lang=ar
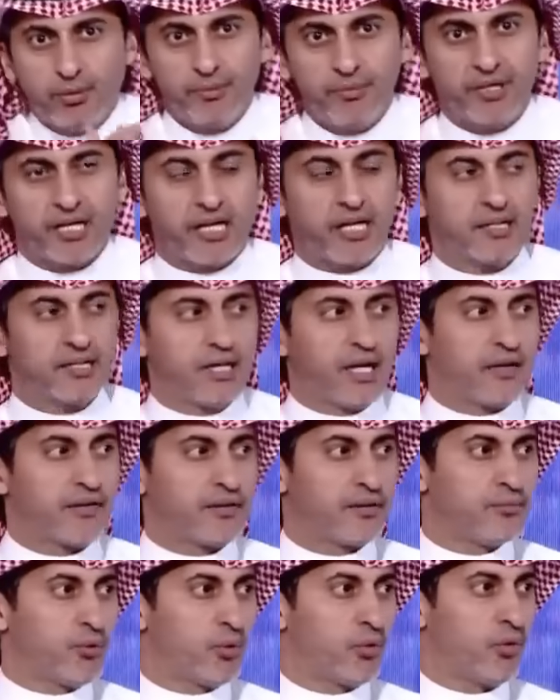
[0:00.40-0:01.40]
ابو امير خليني
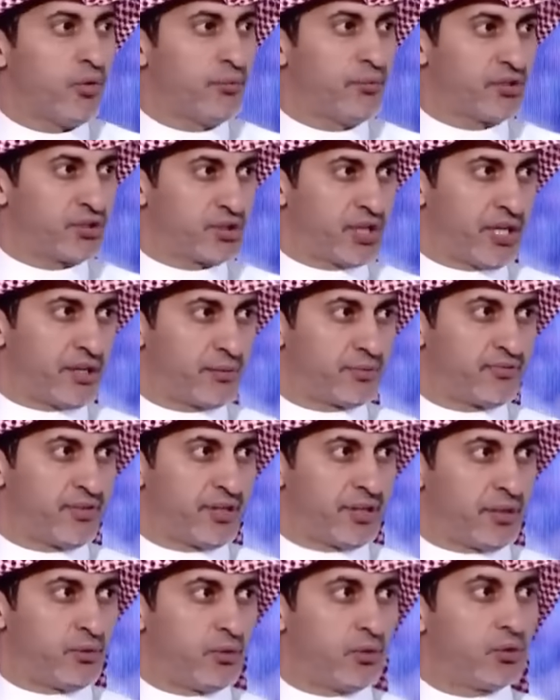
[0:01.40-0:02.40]
اخذ الموضوع من جانب
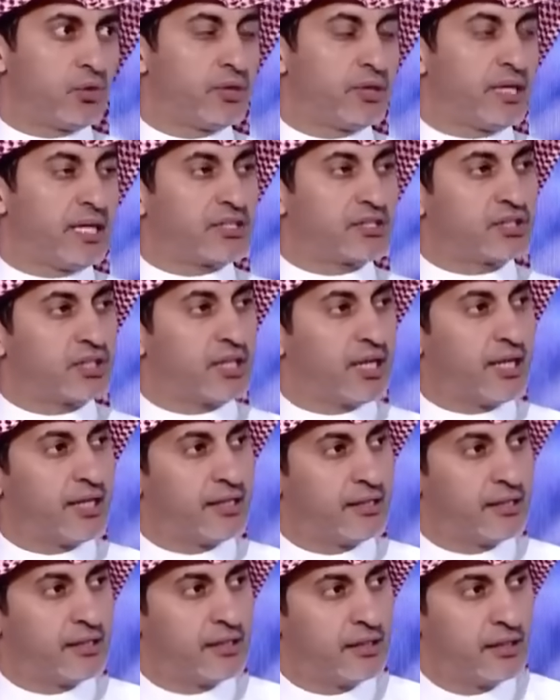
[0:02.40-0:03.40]
فني واقول ليش
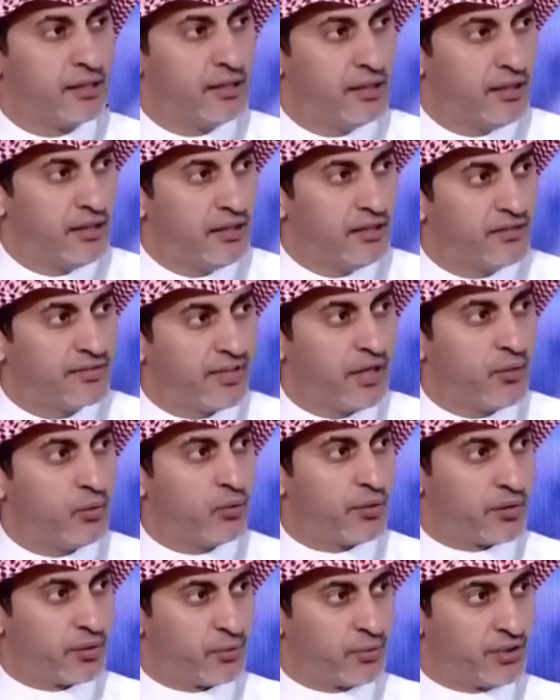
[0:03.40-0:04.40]
الاهلي في
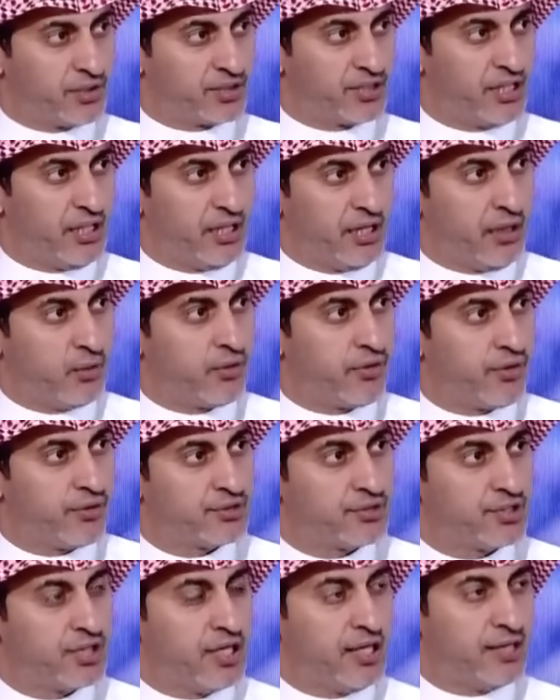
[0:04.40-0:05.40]
اول ربع ساعه او
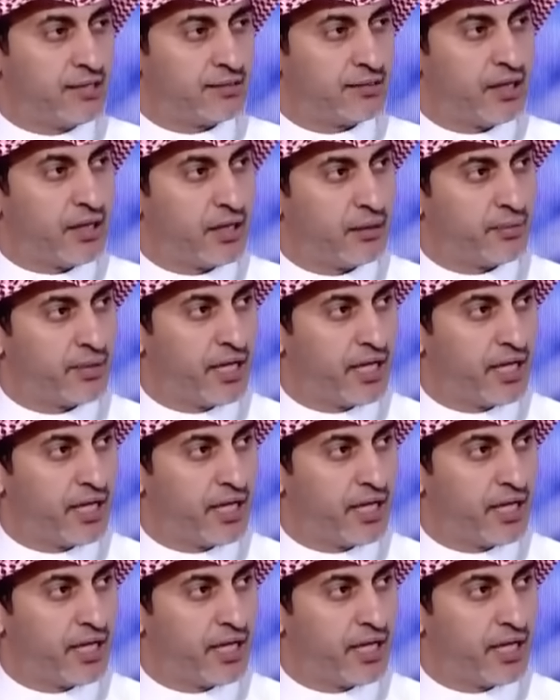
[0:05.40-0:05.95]
ثلث ساعه دخل